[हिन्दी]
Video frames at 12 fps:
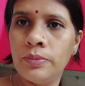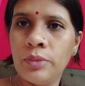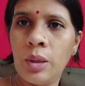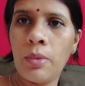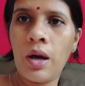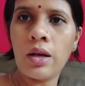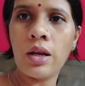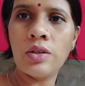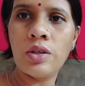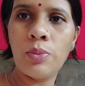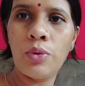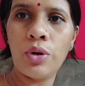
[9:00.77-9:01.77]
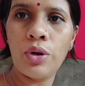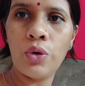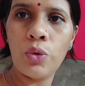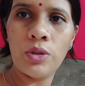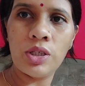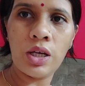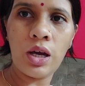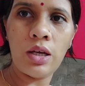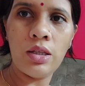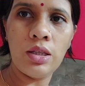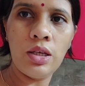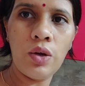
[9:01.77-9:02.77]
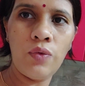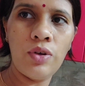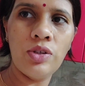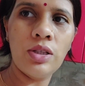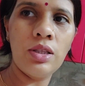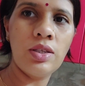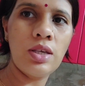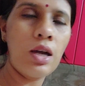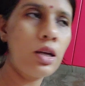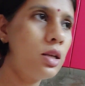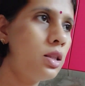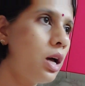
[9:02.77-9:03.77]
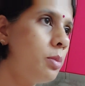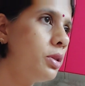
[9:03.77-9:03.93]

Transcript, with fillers: मैं मार्केट से पौने नौ बजे आई थी और फिर जल्दी से आके दाल